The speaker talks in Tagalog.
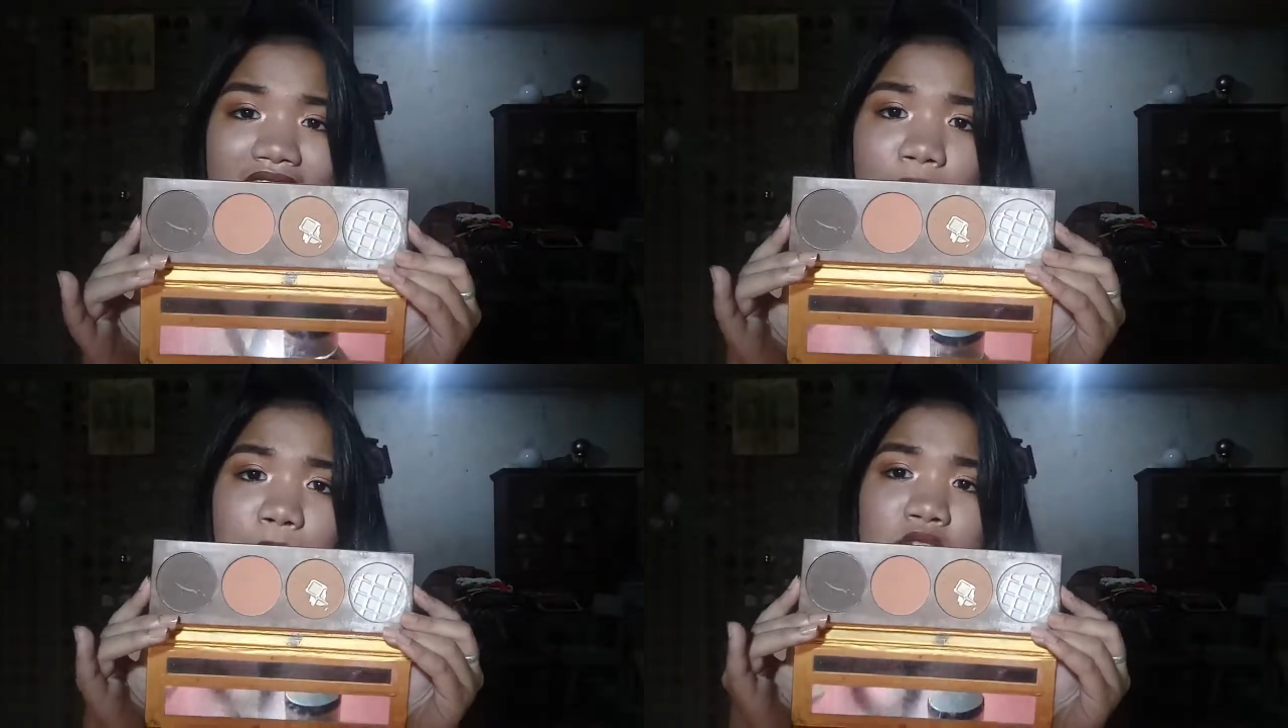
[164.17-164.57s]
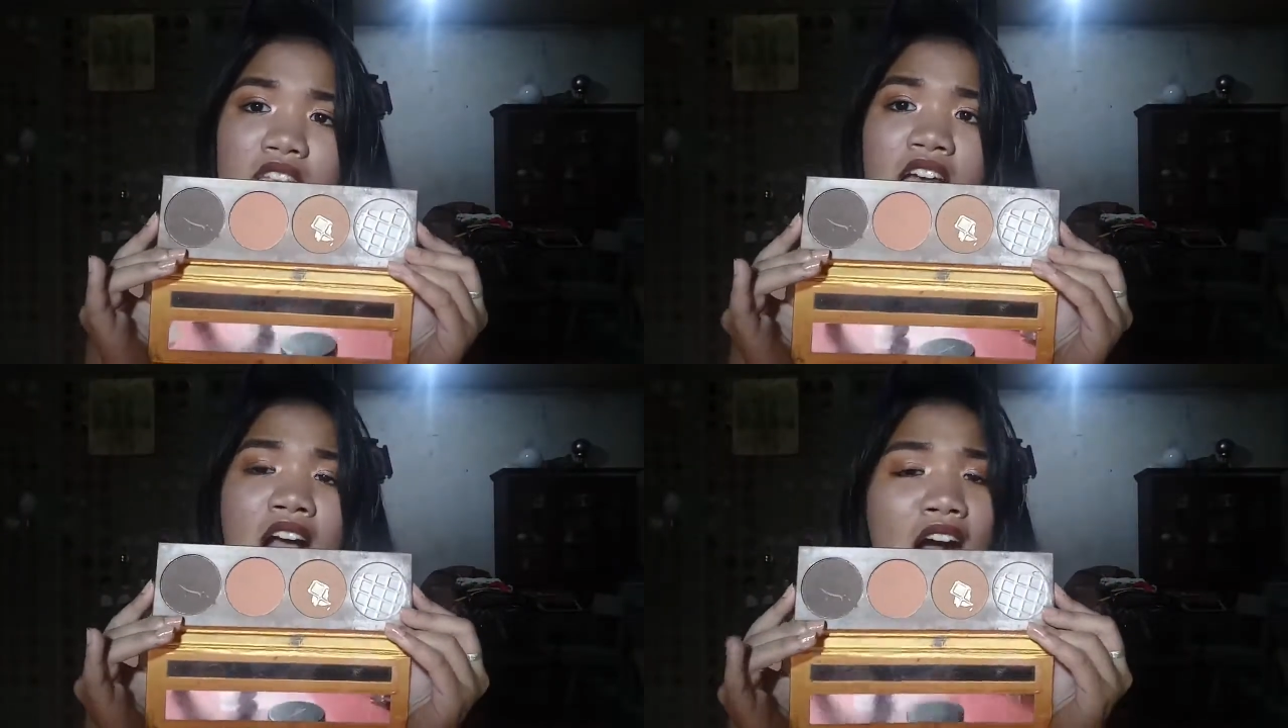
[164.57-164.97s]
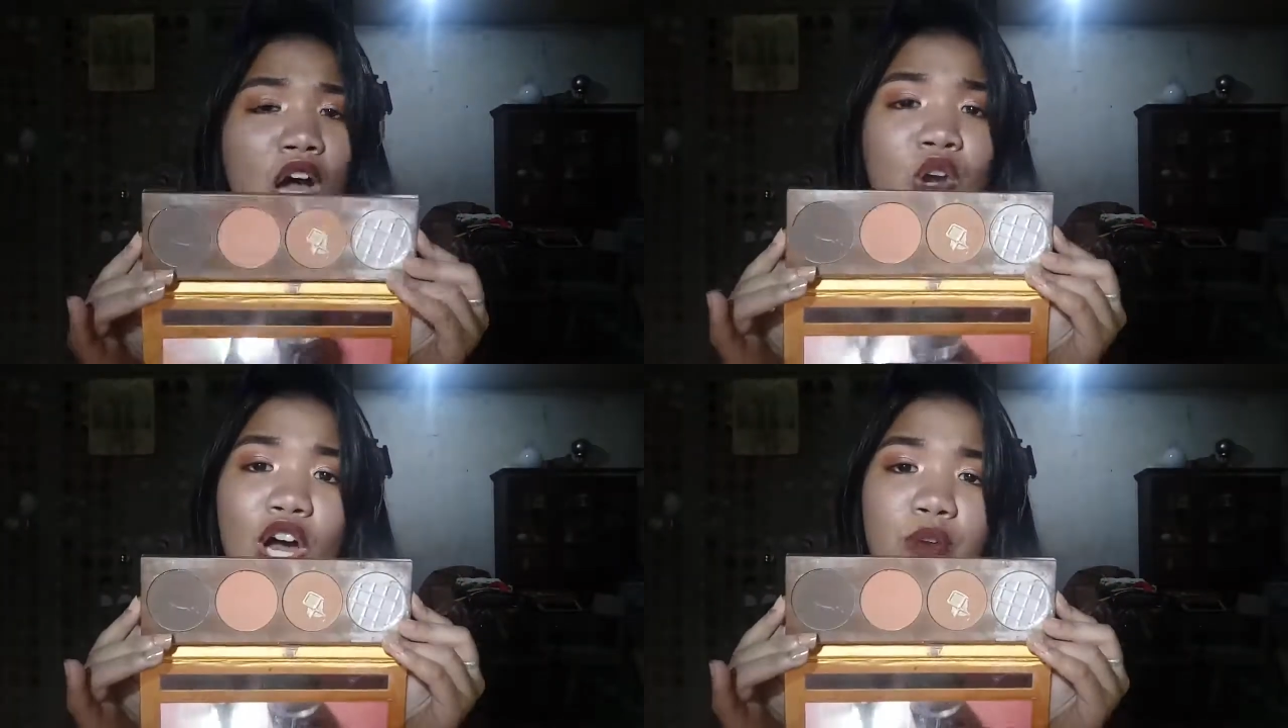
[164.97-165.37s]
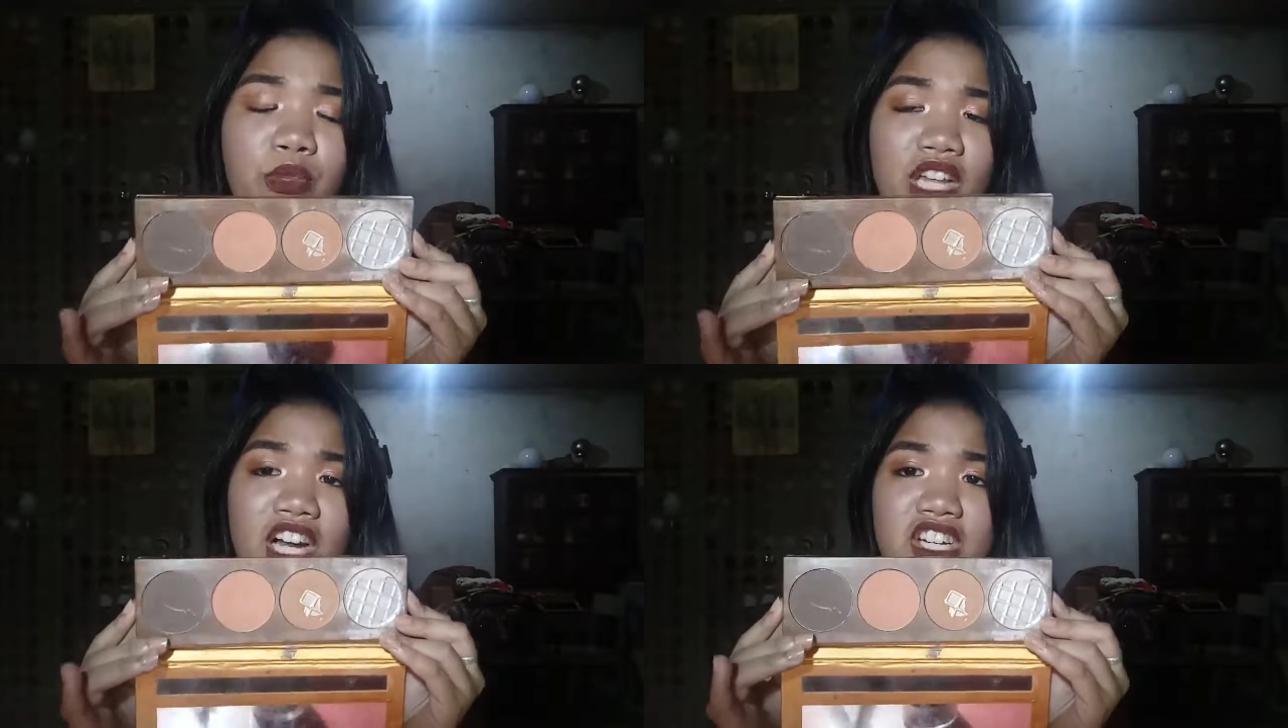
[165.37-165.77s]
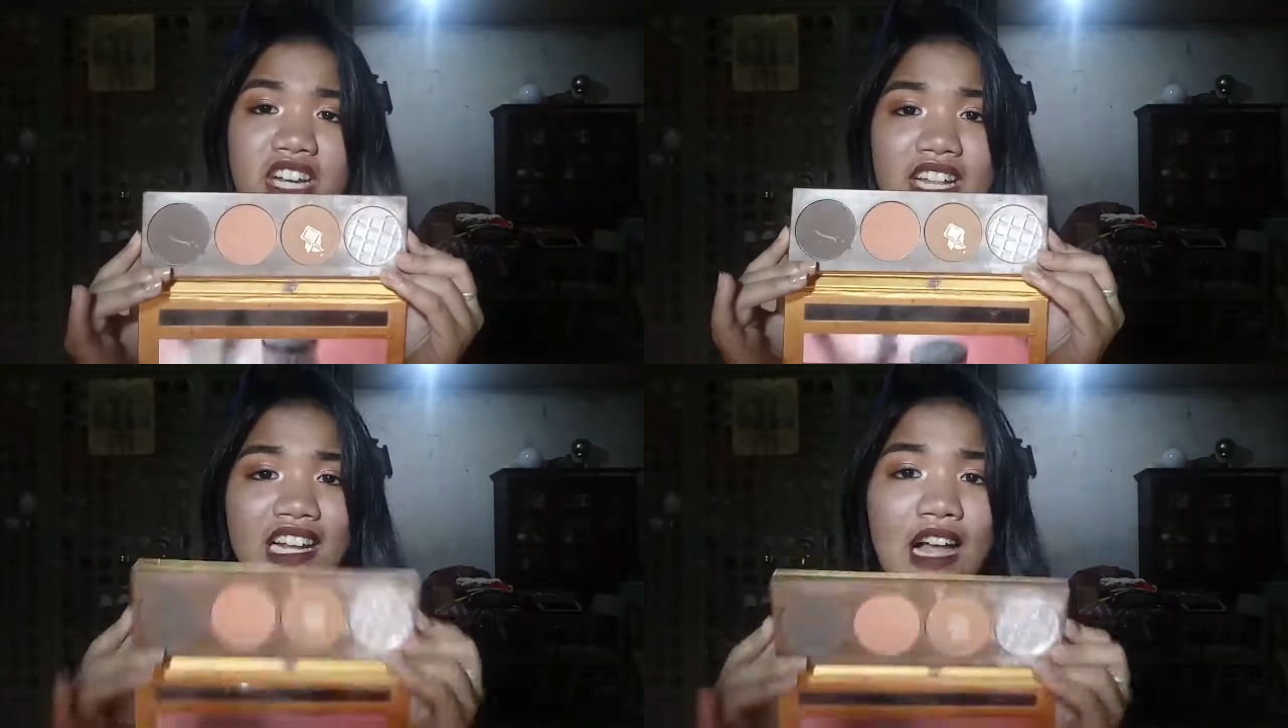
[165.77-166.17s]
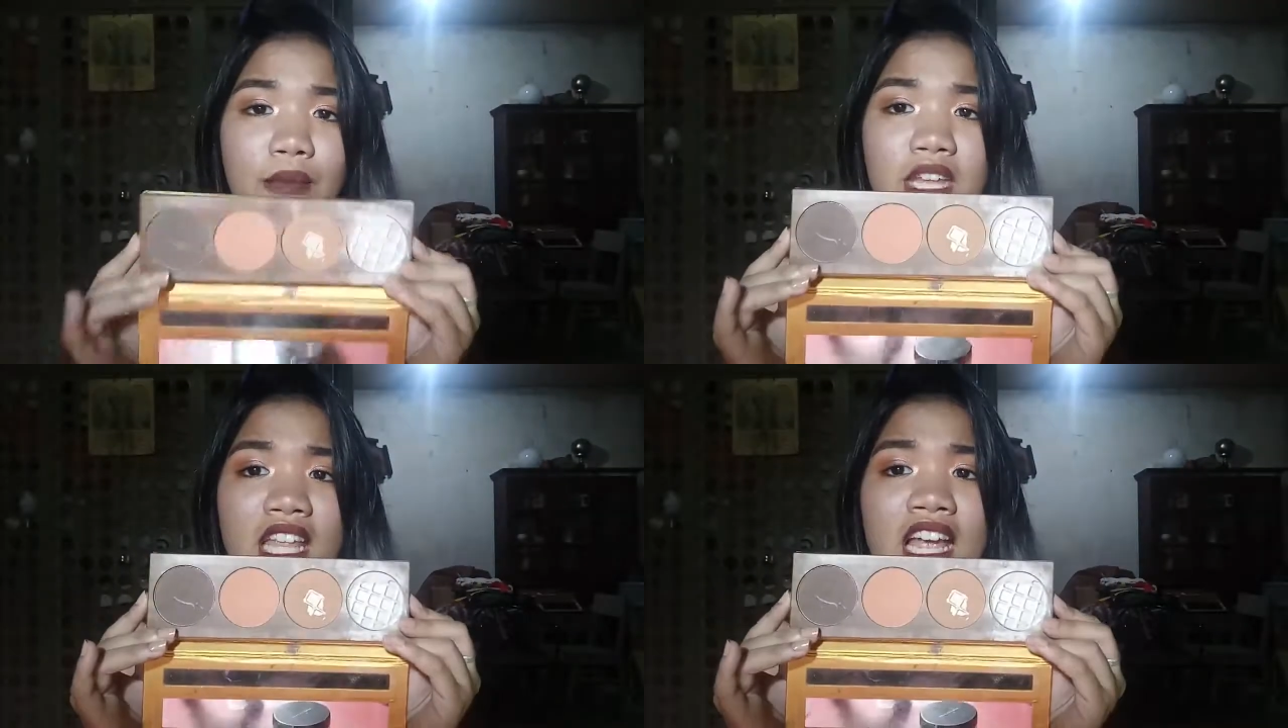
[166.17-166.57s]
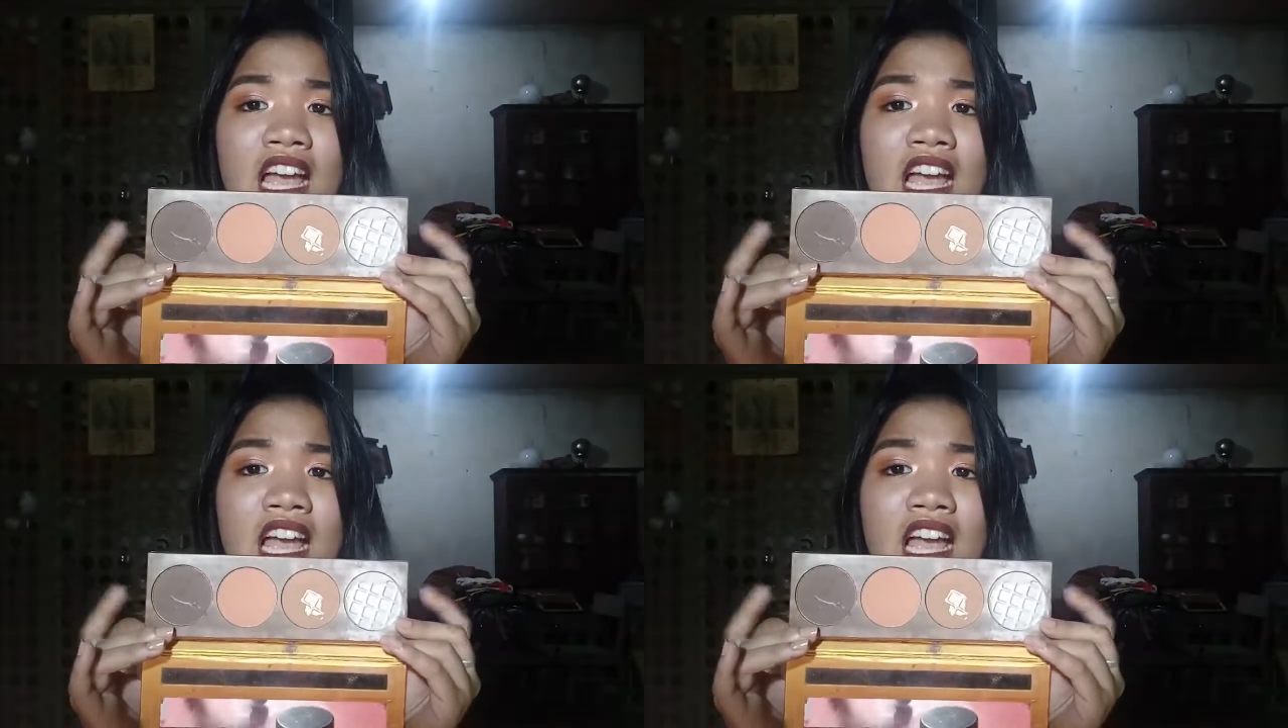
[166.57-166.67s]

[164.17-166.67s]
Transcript: tapos araw-araw mo talaga siyang ginagamit,